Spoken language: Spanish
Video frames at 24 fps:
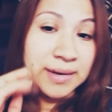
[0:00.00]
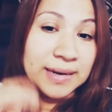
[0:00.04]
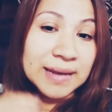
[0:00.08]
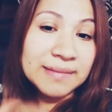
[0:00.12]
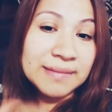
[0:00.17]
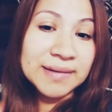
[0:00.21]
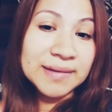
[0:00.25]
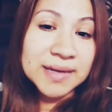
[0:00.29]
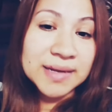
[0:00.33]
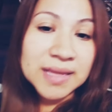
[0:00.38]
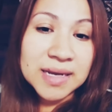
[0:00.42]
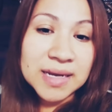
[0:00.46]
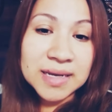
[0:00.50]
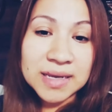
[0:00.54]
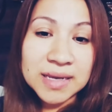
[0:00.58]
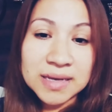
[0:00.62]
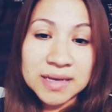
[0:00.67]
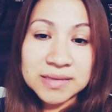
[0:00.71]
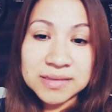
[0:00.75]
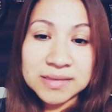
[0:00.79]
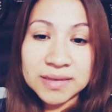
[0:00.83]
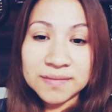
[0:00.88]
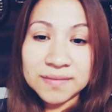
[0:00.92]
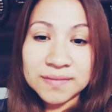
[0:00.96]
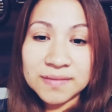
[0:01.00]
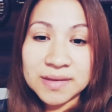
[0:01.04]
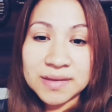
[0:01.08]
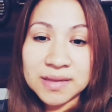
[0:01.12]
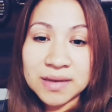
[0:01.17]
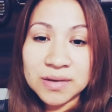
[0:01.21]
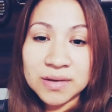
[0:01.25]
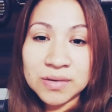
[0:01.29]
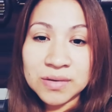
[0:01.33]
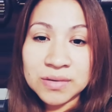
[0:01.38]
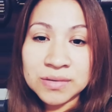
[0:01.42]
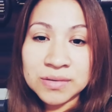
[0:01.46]
La verdad que este
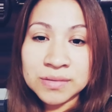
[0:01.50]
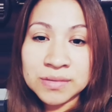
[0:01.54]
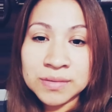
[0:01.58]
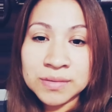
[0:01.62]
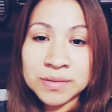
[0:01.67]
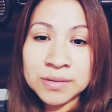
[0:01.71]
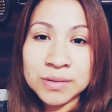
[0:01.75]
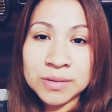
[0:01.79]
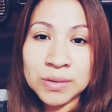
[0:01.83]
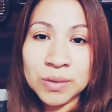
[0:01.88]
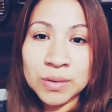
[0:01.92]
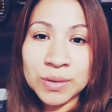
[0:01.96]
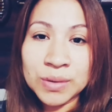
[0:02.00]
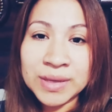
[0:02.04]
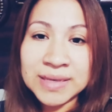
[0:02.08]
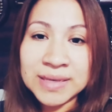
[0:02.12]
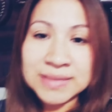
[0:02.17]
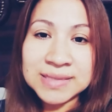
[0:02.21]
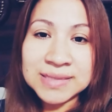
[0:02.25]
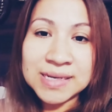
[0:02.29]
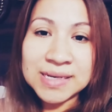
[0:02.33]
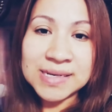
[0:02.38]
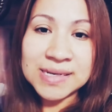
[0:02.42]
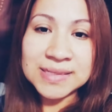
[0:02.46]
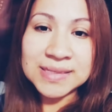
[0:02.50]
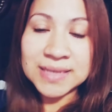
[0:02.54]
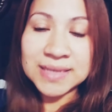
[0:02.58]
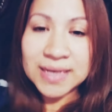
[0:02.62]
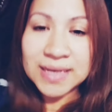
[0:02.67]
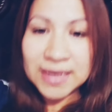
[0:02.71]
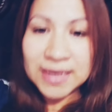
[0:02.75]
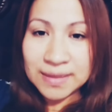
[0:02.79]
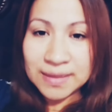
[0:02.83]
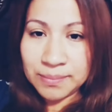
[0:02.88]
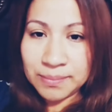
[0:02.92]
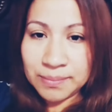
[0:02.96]
video lo quise
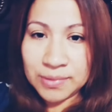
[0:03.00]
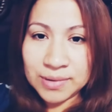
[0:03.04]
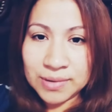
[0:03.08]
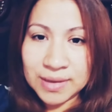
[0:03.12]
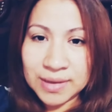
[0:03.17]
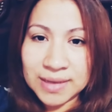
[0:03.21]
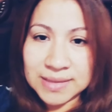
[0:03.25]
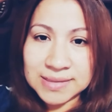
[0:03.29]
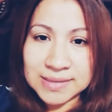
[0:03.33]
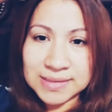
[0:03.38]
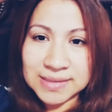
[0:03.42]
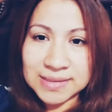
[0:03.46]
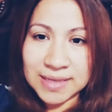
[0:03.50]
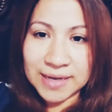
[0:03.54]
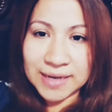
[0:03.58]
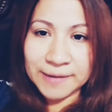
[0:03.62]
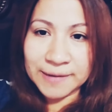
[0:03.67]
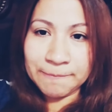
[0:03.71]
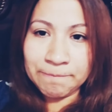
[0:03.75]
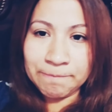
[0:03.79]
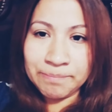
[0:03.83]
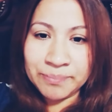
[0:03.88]
hacer porque este